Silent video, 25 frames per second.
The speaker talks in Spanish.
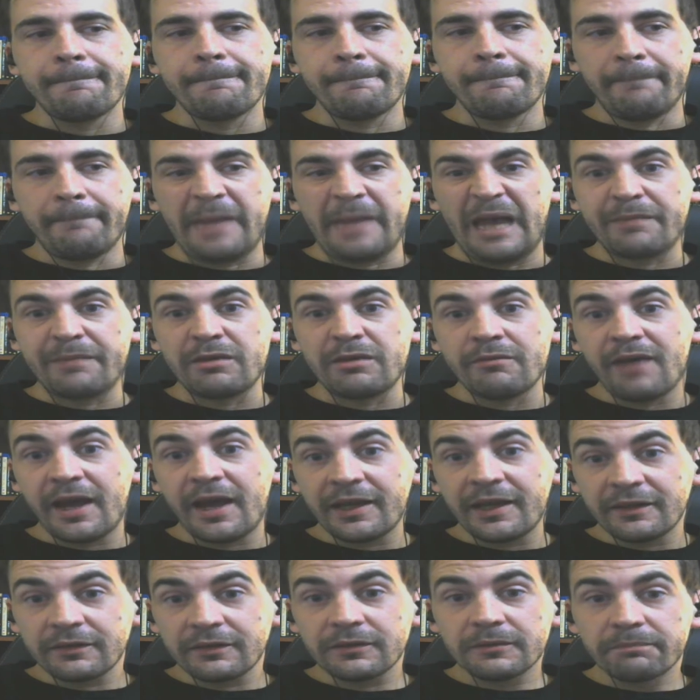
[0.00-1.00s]
Miami
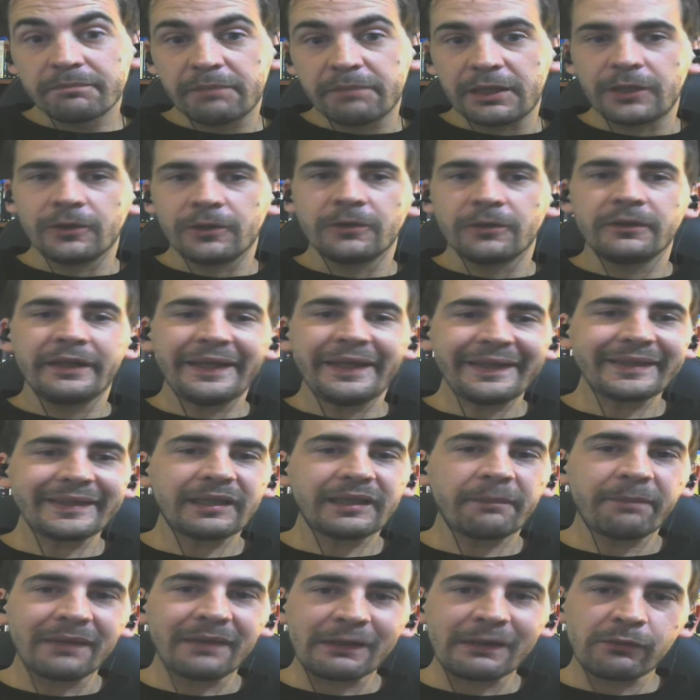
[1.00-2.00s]
Vice, pero
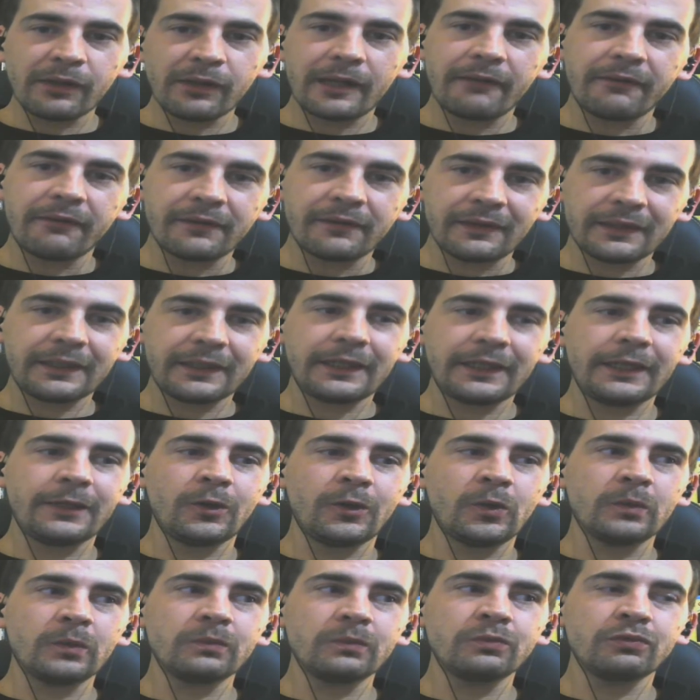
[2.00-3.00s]
esta película la verdad que
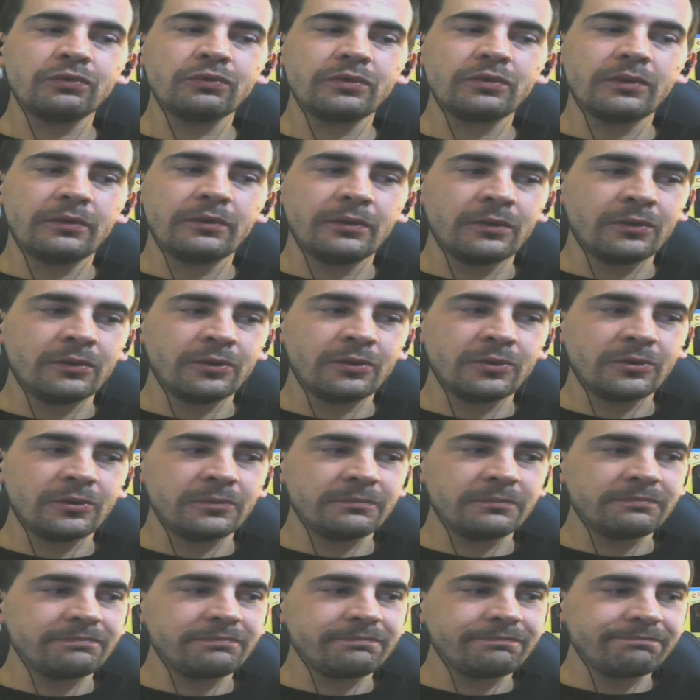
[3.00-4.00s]
no, no,
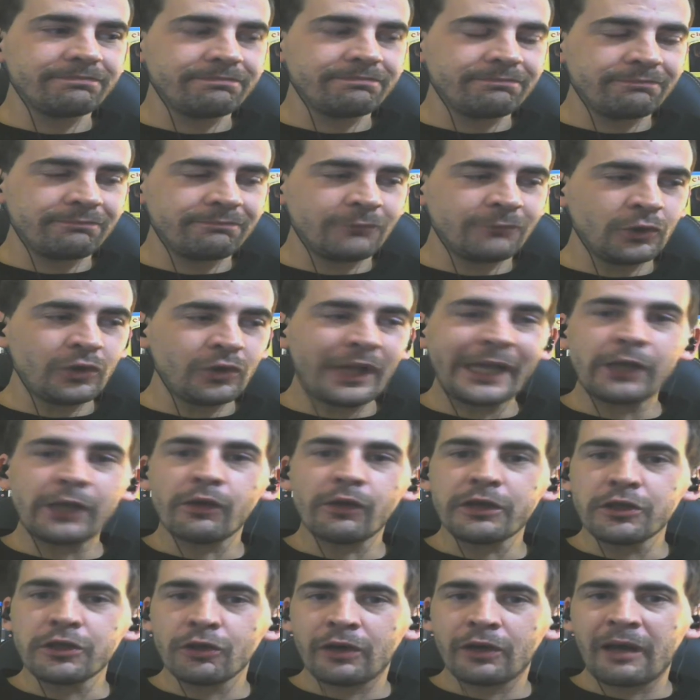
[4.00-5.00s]
no la he
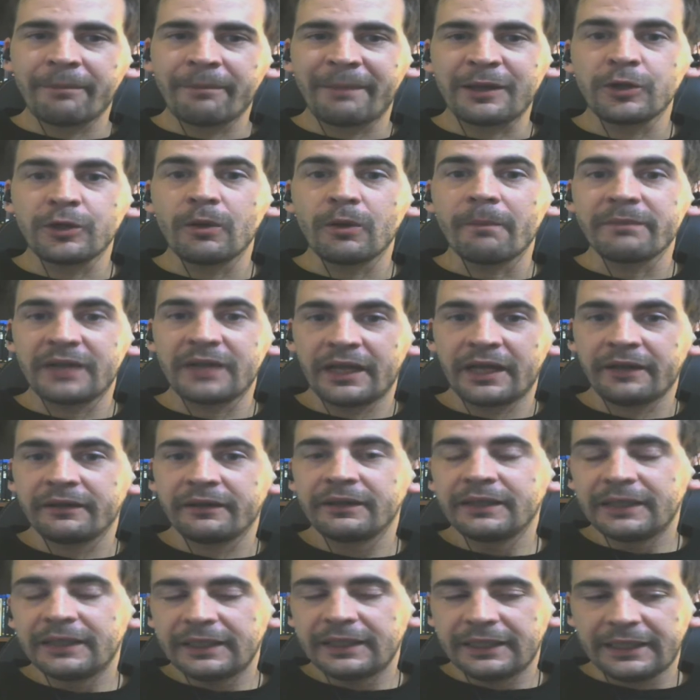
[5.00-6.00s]
oído capaz nombrar
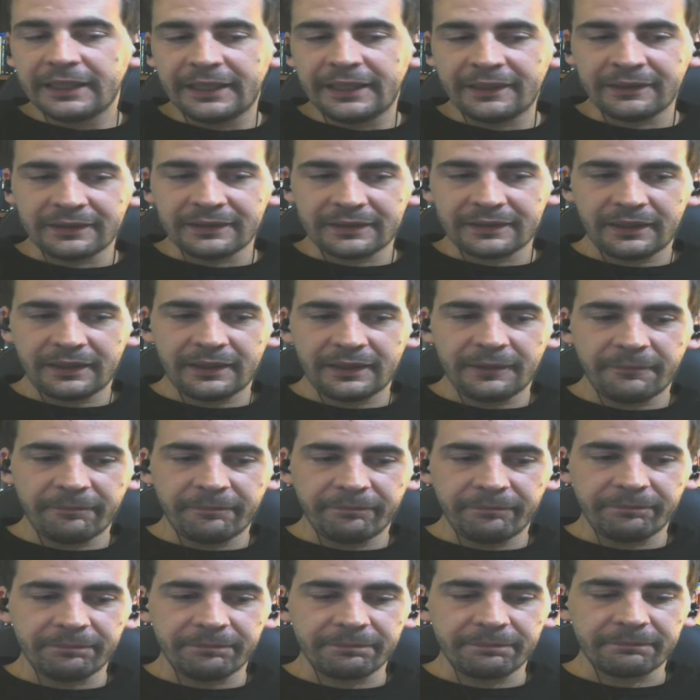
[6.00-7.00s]
entre,
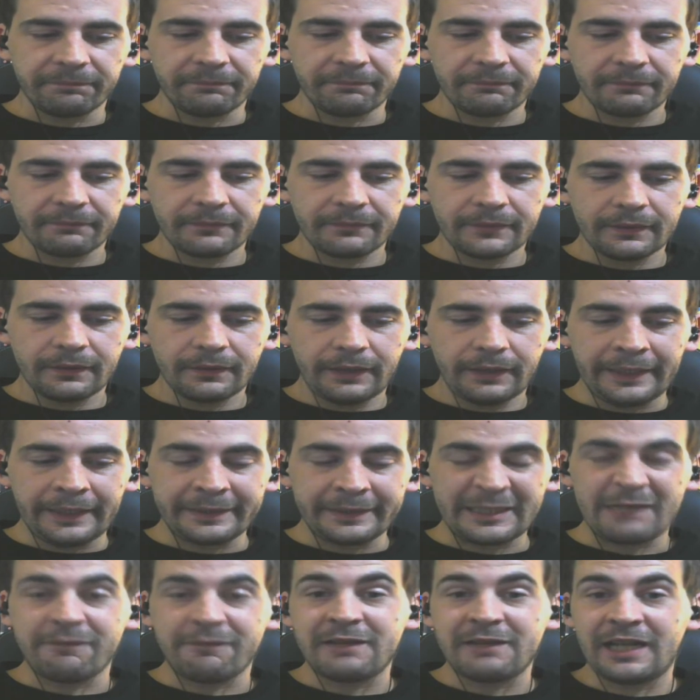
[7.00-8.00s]
em,
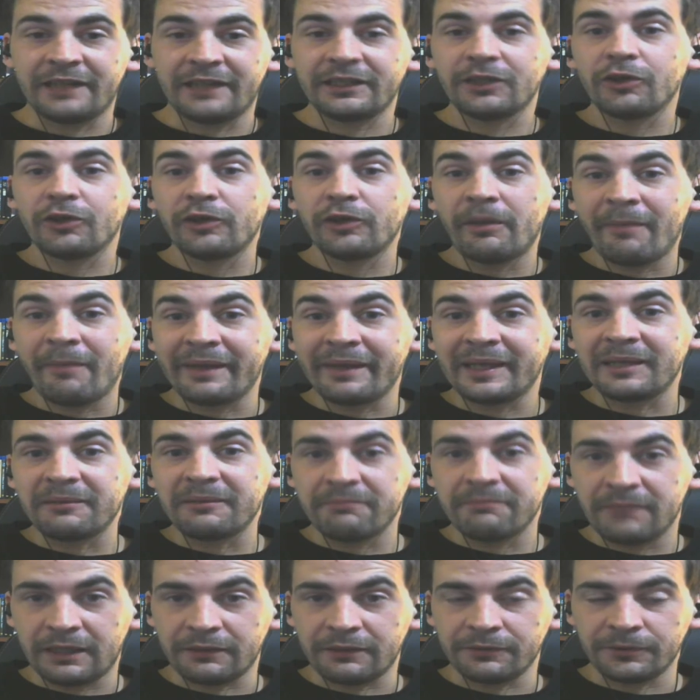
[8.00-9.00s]
entre fanáticos de Michael
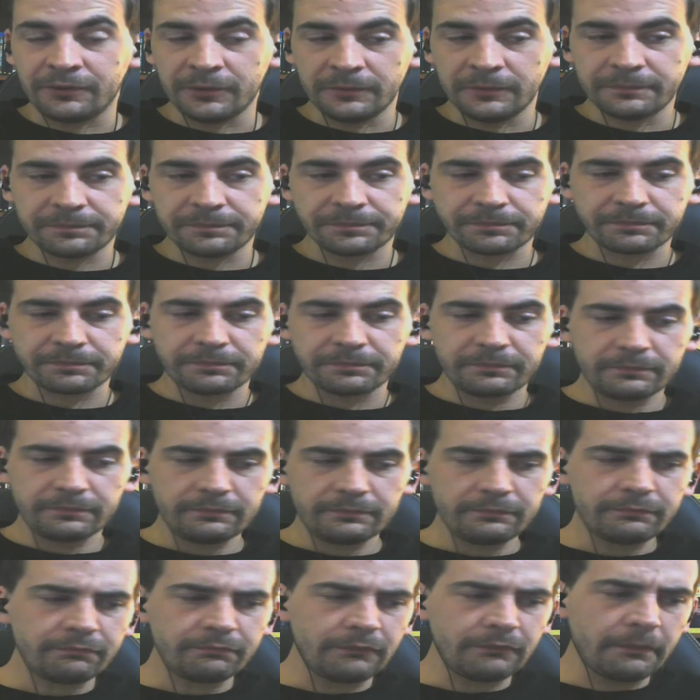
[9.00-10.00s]
Mann, ¿no?
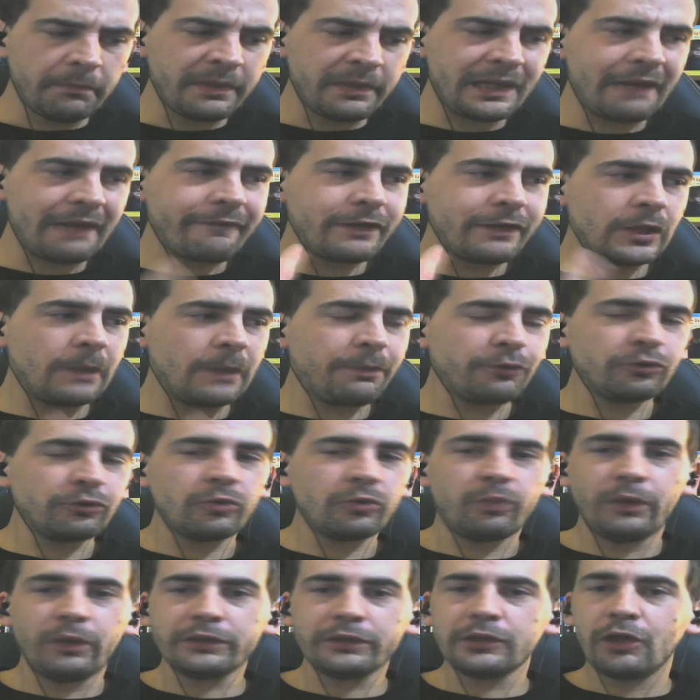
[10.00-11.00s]
Me refiero, por
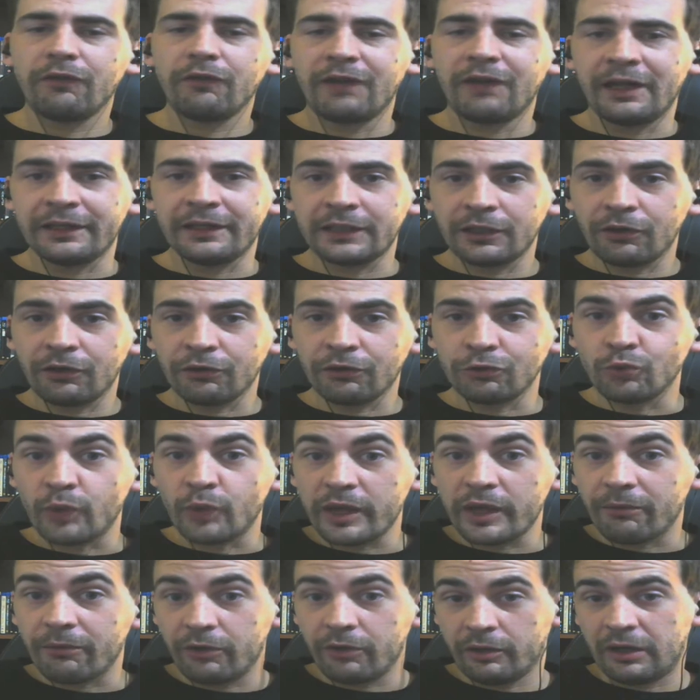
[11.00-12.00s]
supuesto, a los fanáticos
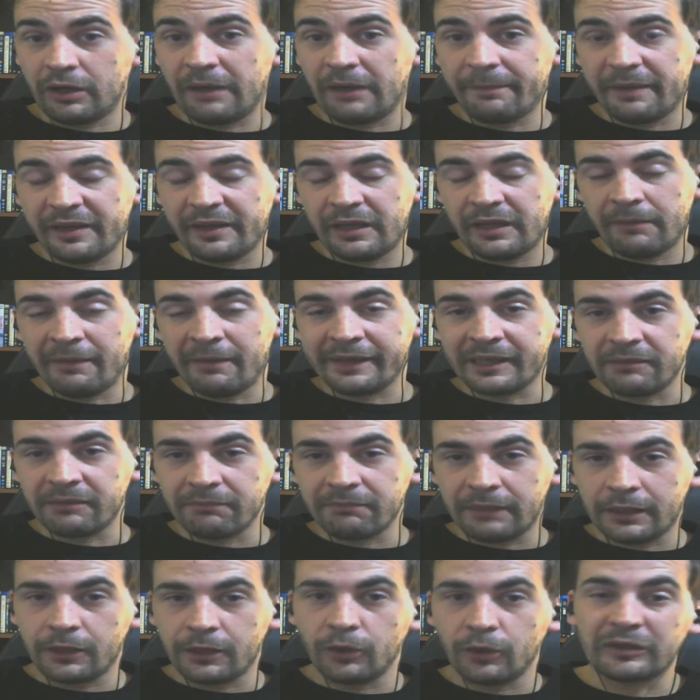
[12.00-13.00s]
nuevos capaz de Michael
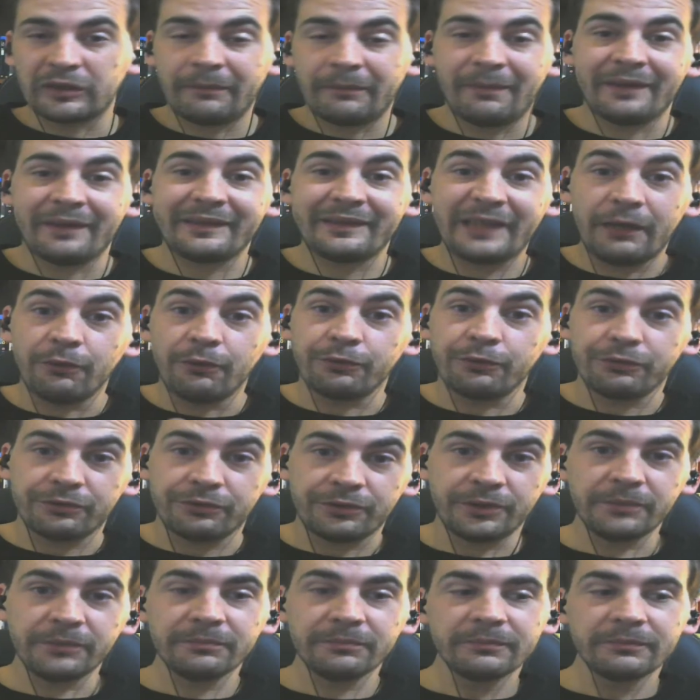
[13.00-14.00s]
Mann, los Mateus, ¿no?